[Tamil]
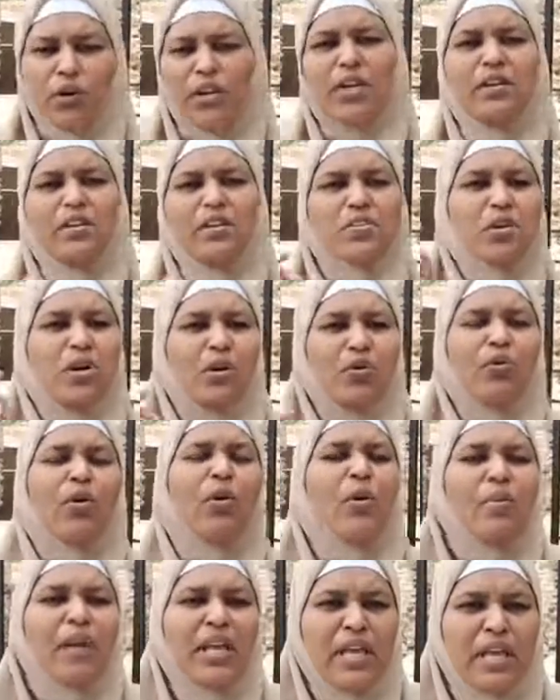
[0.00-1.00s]
மொட்டை
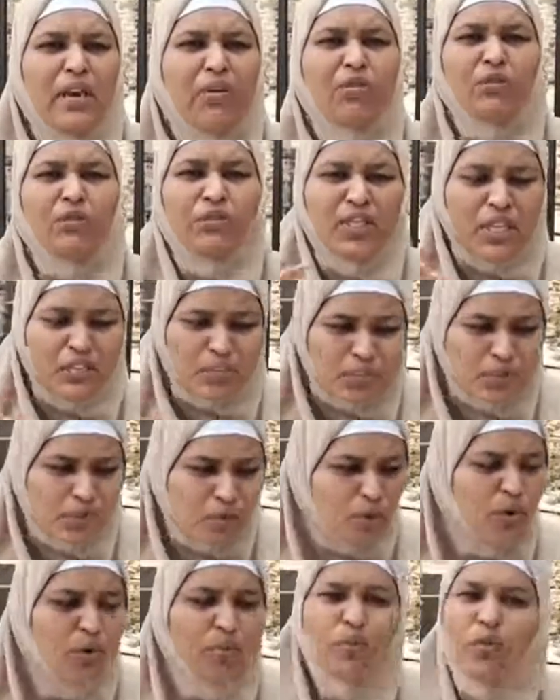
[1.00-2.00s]
அடிச்சிடணும் அப்படிங்கிற ஒரு விஷயத்த
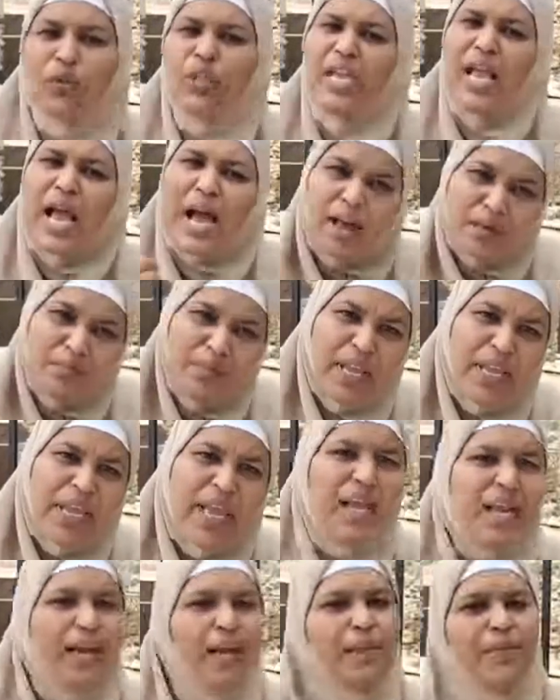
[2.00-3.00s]
சொல்லும் போது யாருமே
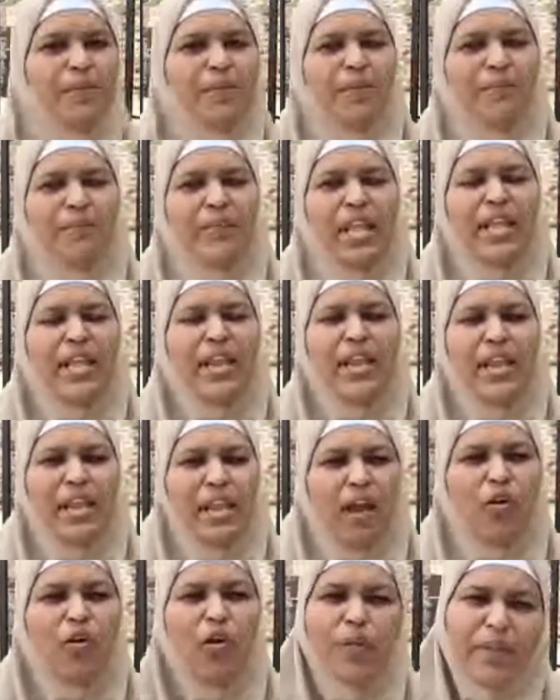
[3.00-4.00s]
கேட்கல
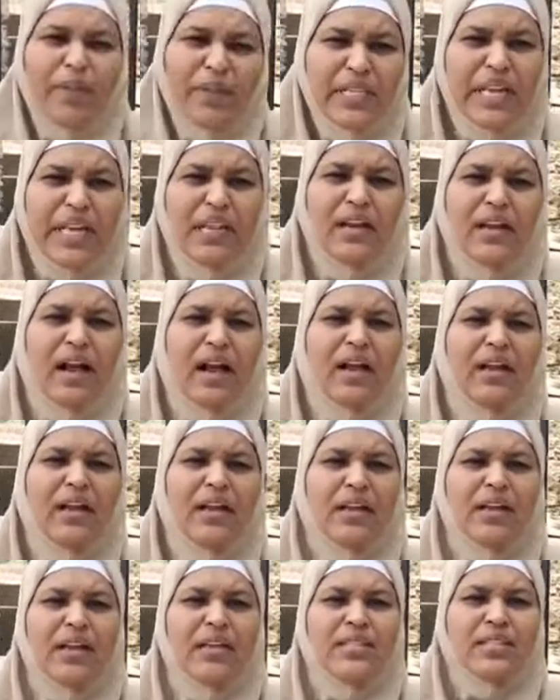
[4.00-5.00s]
எல்லாம் குழப்பத்துல இருக்காங்க
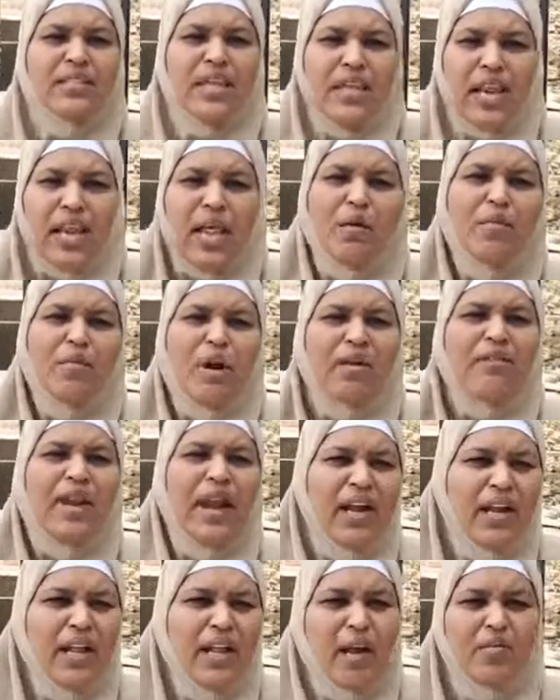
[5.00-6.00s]
செய்யலாமா
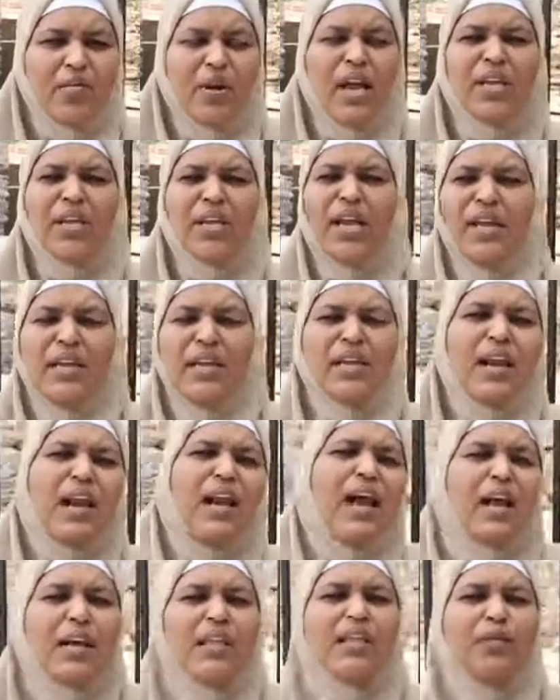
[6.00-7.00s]
வேண்டாமா
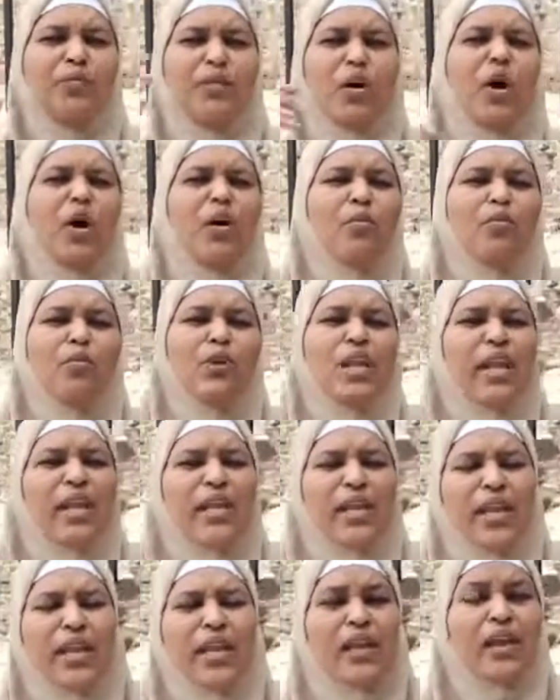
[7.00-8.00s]
என்னடா இது போக
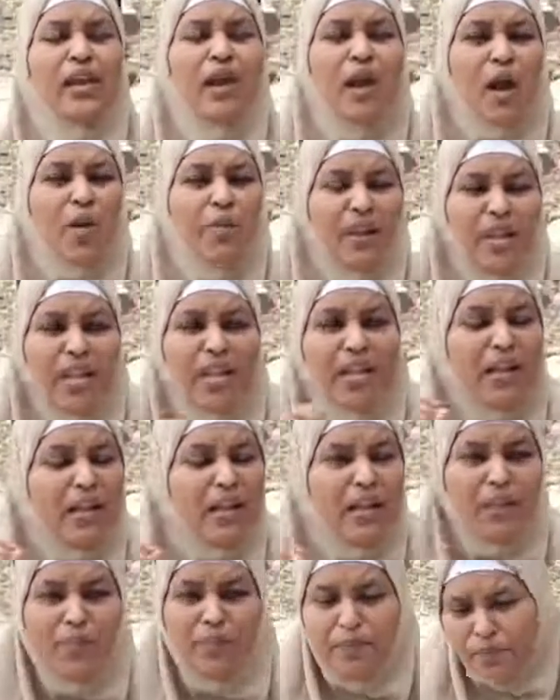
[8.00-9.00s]
முடியலையே அப்படிங்கிற
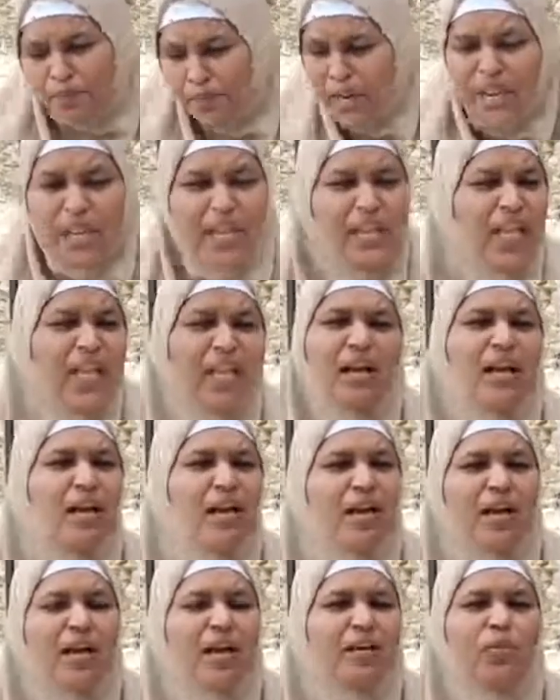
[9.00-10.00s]
பெரிய
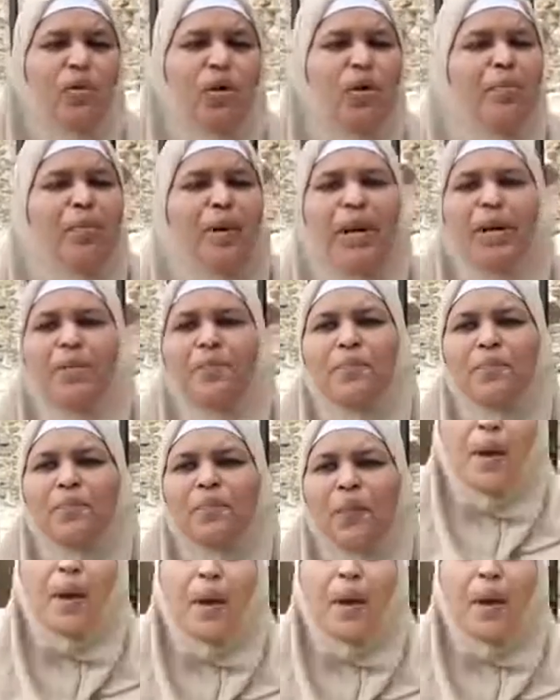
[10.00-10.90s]
குழப்பங்கள்